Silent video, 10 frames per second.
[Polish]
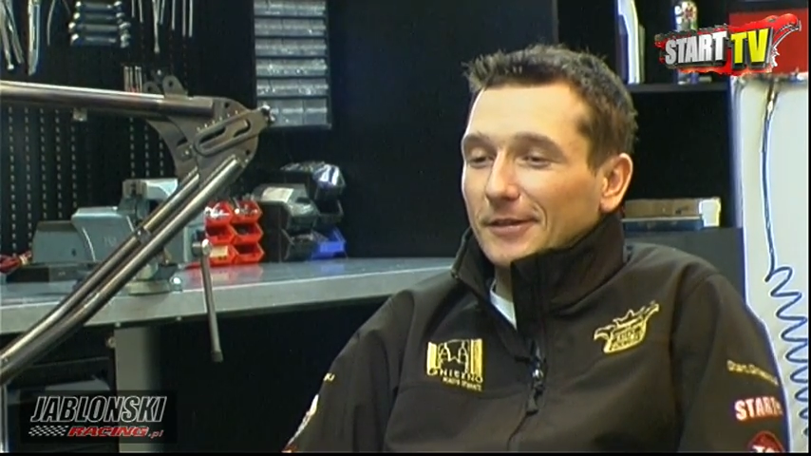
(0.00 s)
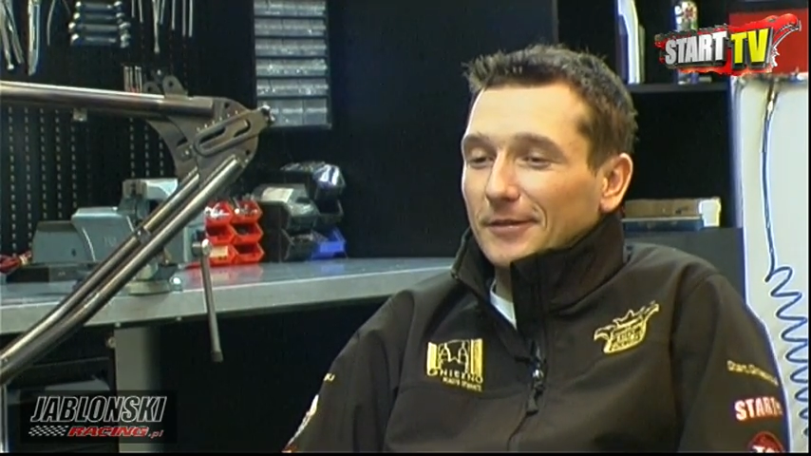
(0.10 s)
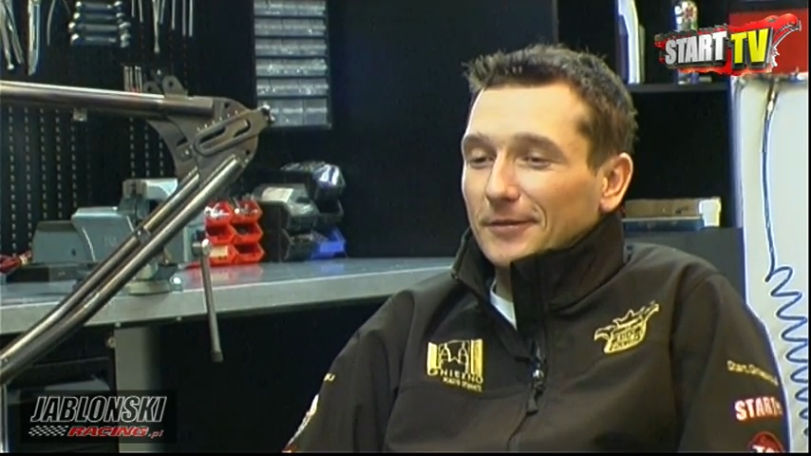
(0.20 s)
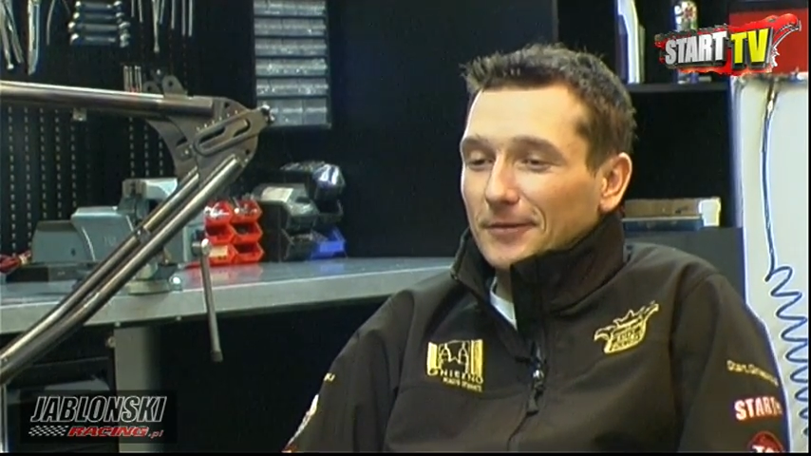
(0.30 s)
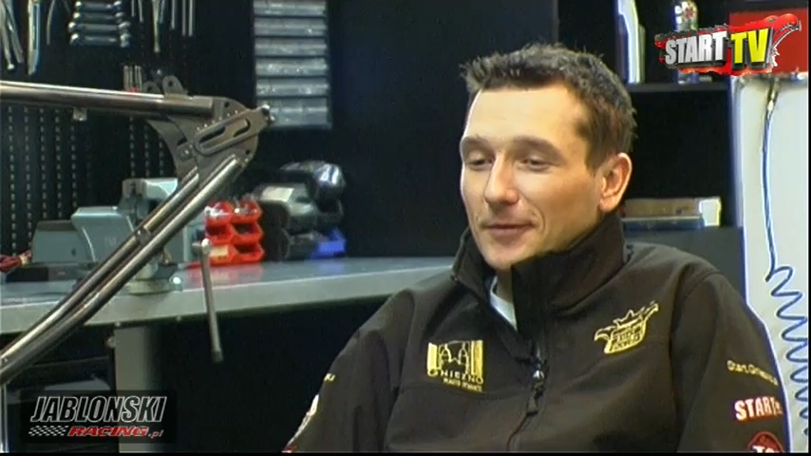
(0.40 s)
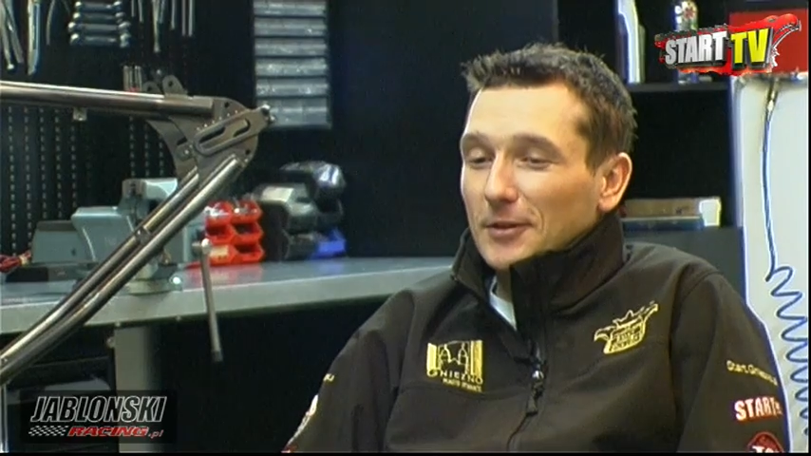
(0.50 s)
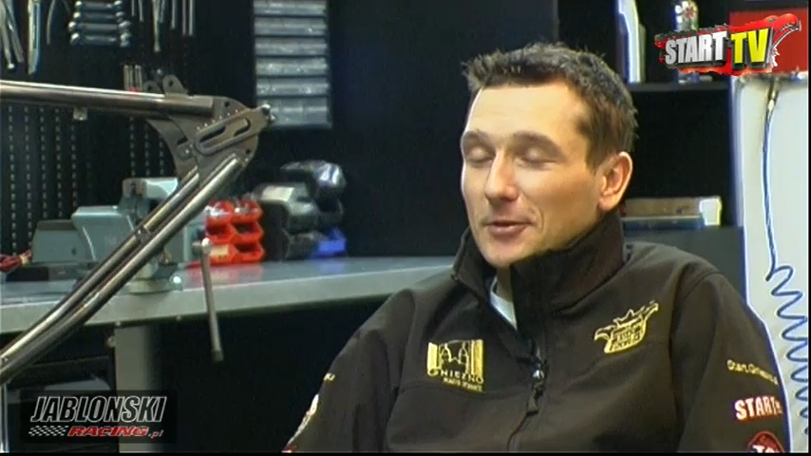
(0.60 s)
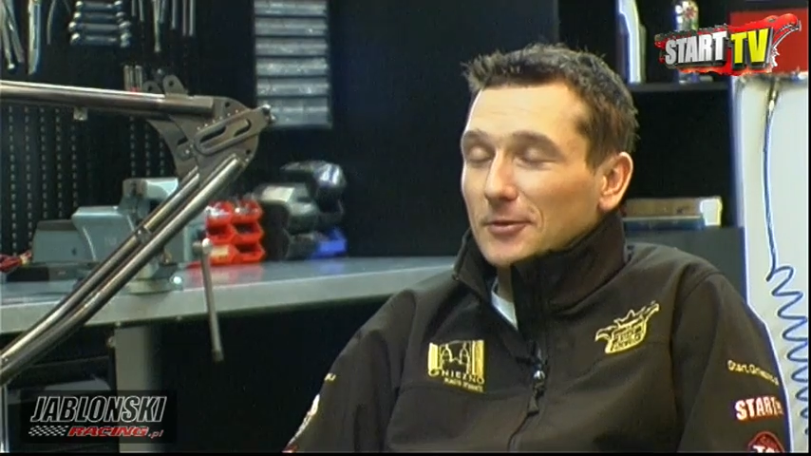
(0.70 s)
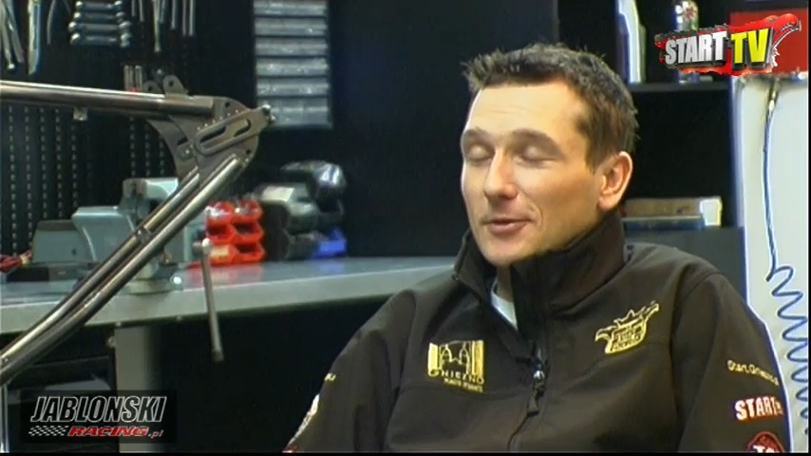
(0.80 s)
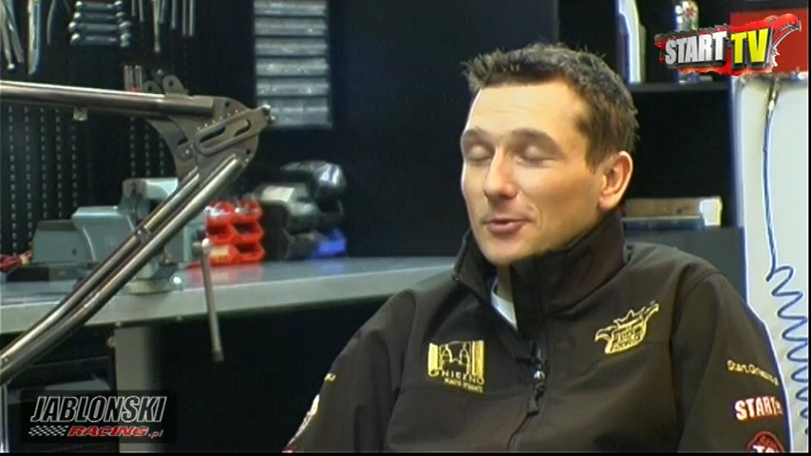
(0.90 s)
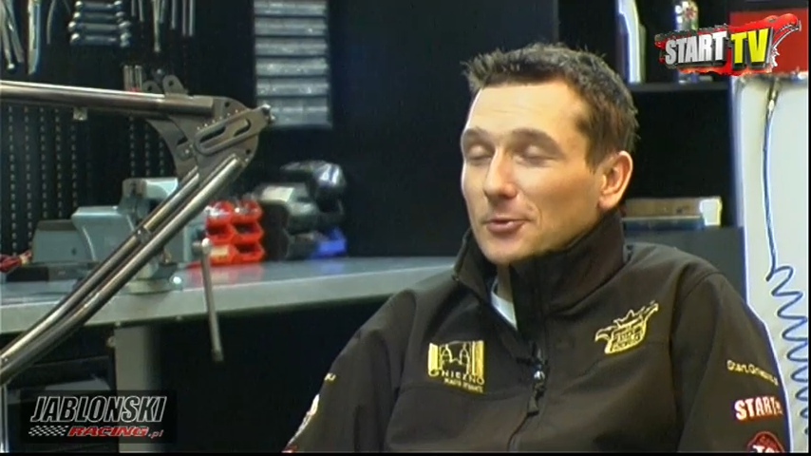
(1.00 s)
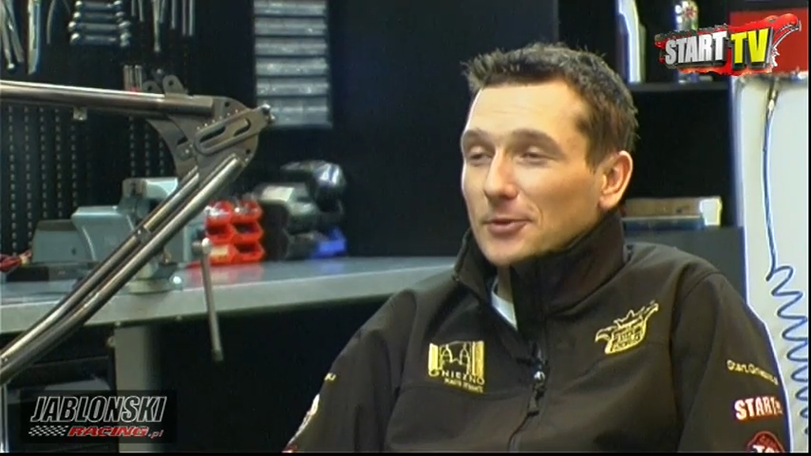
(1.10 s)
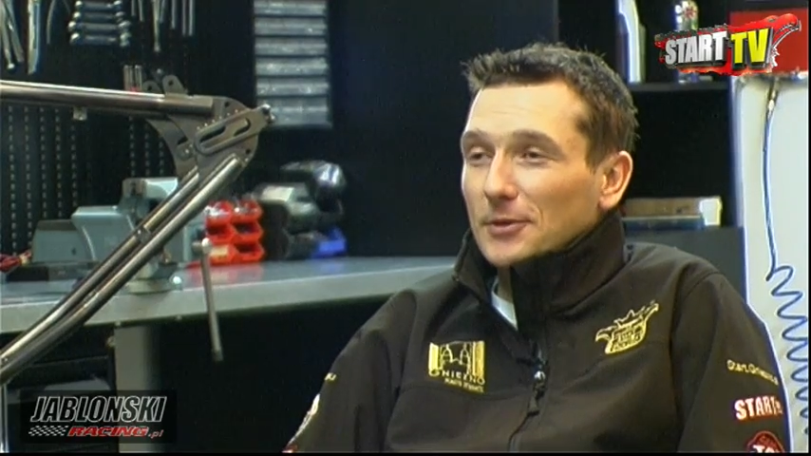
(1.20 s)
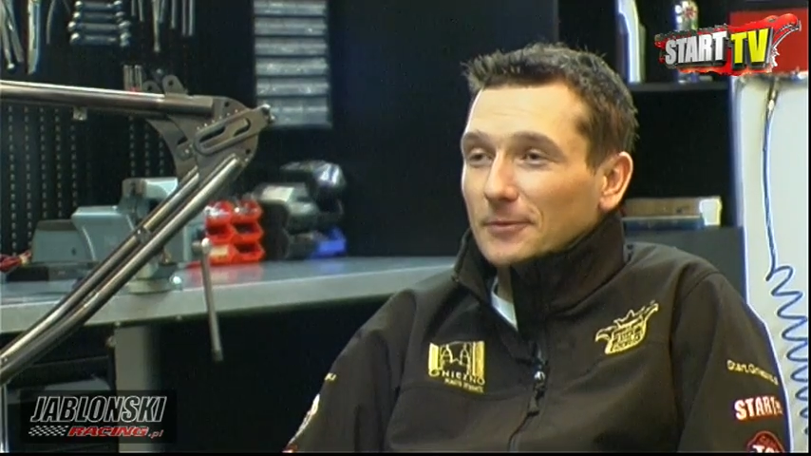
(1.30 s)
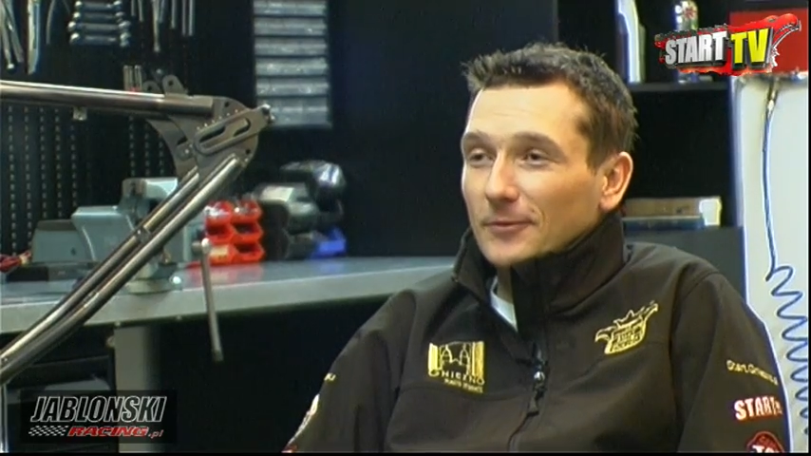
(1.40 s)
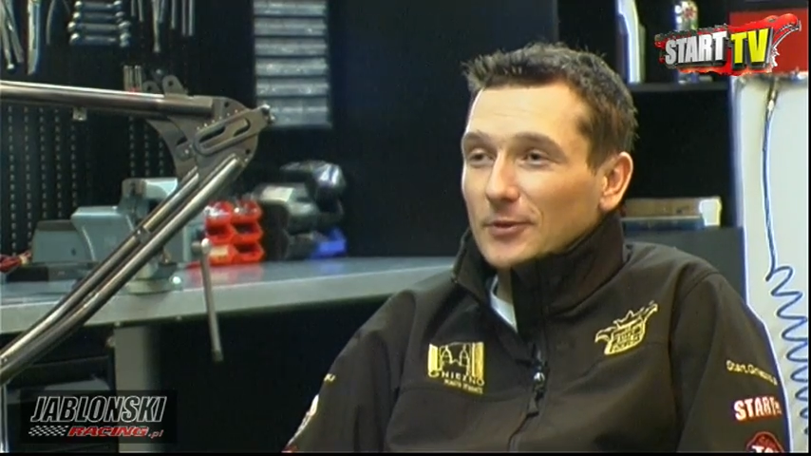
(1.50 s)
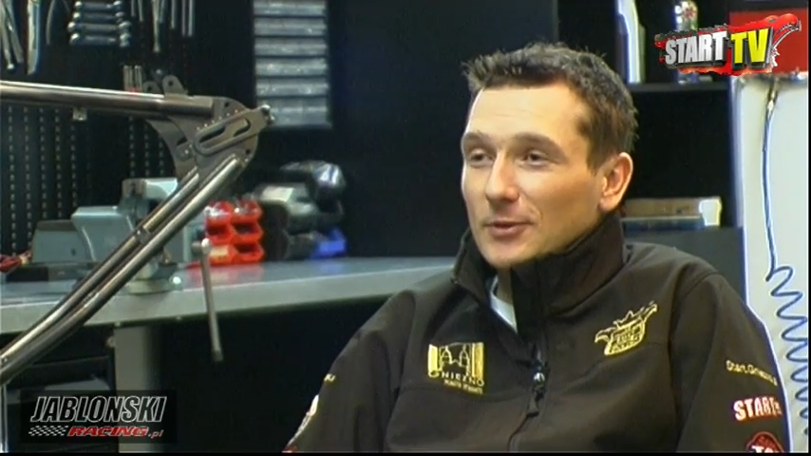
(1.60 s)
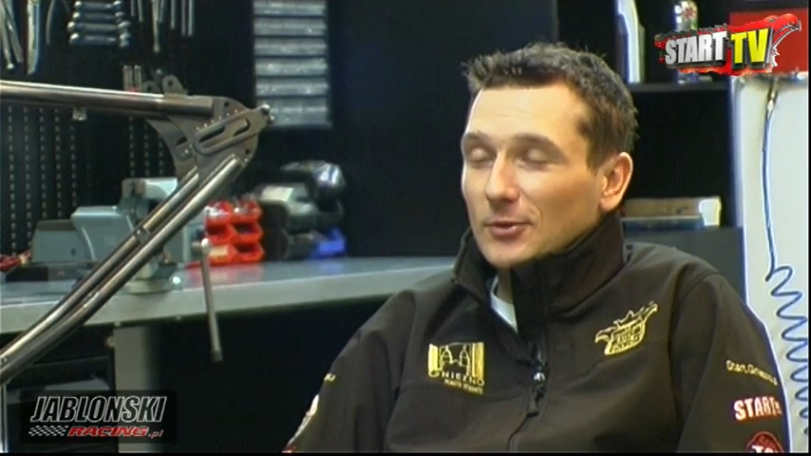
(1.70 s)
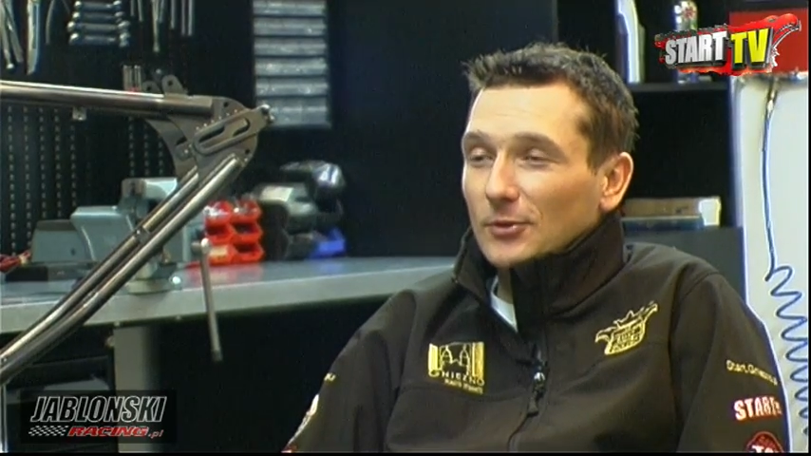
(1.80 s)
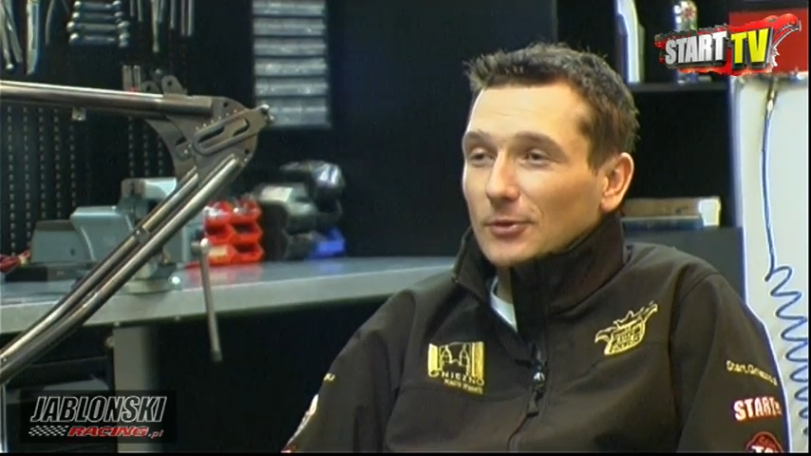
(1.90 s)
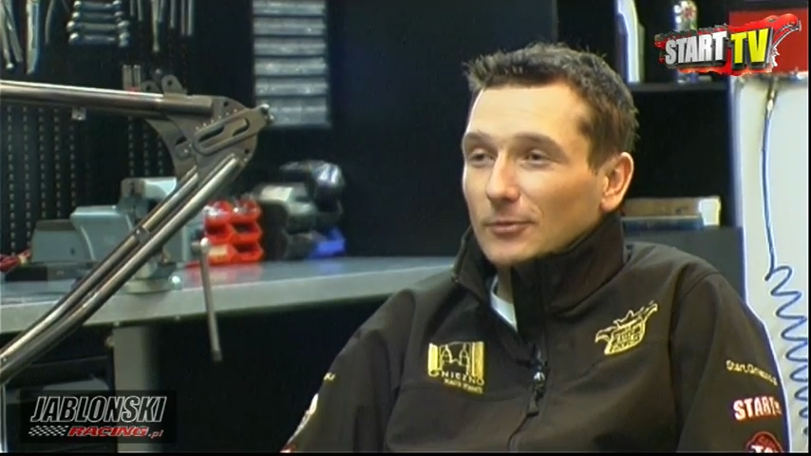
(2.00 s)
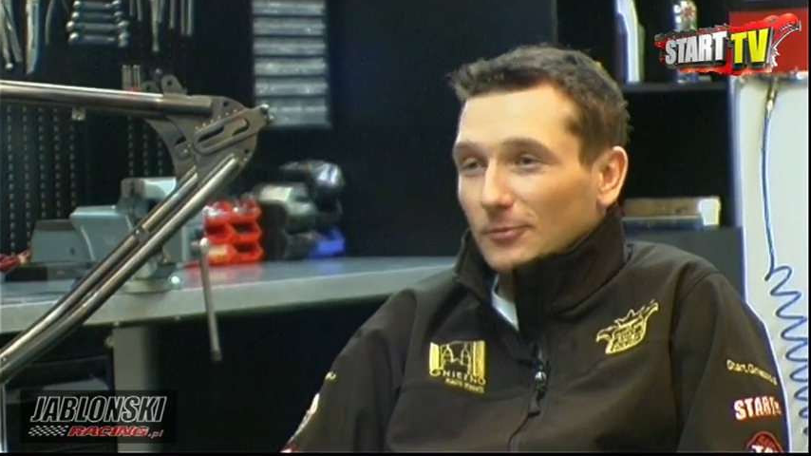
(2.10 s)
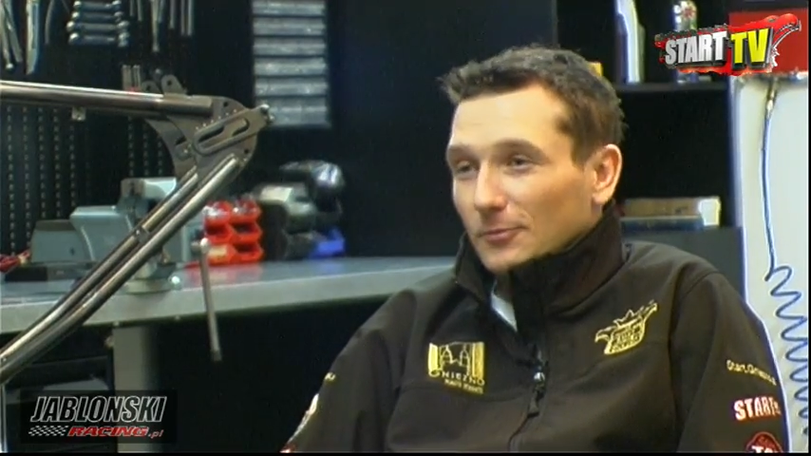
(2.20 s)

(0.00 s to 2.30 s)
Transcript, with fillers: w 2006 wszystko